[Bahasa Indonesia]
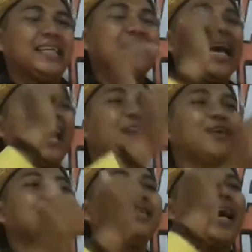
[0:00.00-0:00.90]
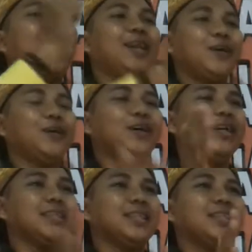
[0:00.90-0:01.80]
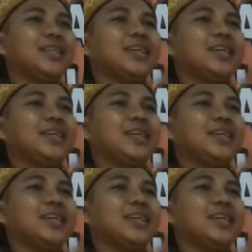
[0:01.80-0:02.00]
Salut, salut. salut.